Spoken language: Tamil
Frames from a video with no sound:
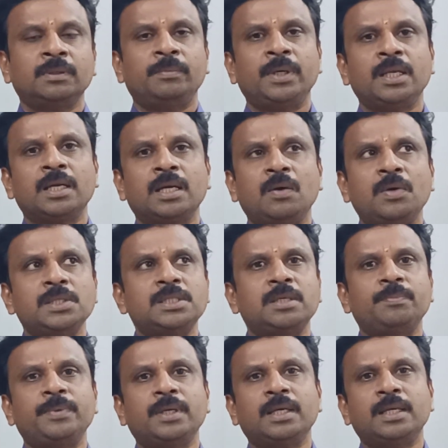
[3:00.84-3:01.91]
இப்போ நீங்கள்
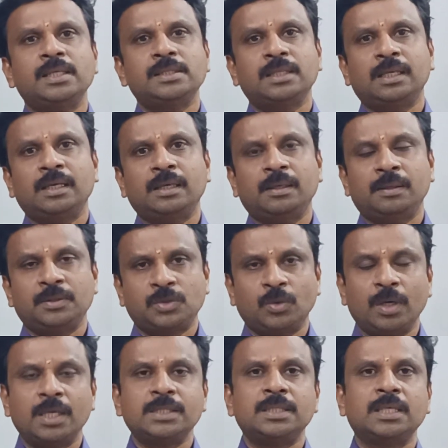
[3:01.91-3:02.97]
கவனிச்சிருப்பீங்க சில
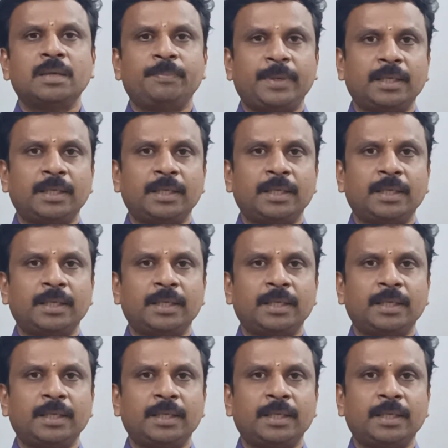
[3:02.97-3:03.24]
ஸ்டூடெண்ட்ஸ் நீங்கள்